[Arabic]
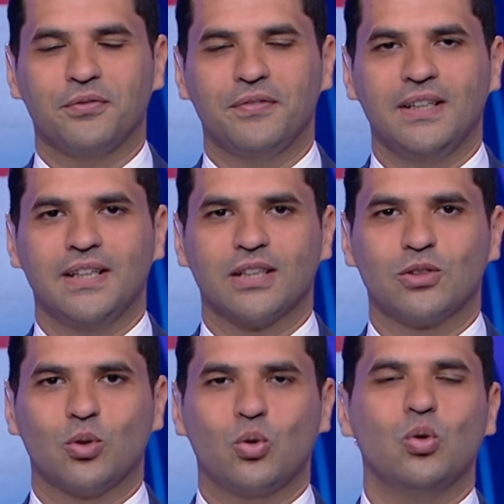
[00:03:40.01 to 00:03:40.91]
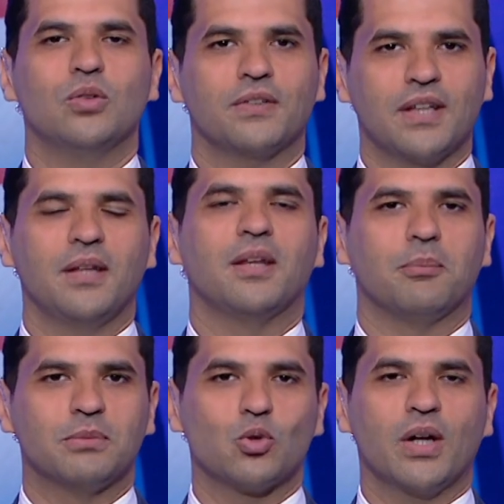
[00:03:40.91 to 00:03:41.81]
في الدخول فده
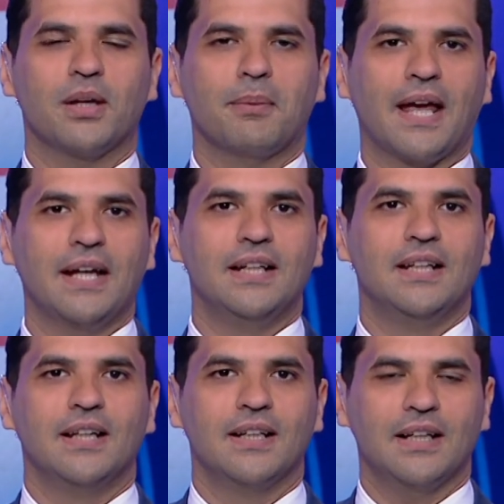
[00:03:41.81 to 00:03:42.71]
يمكن شويه مخلي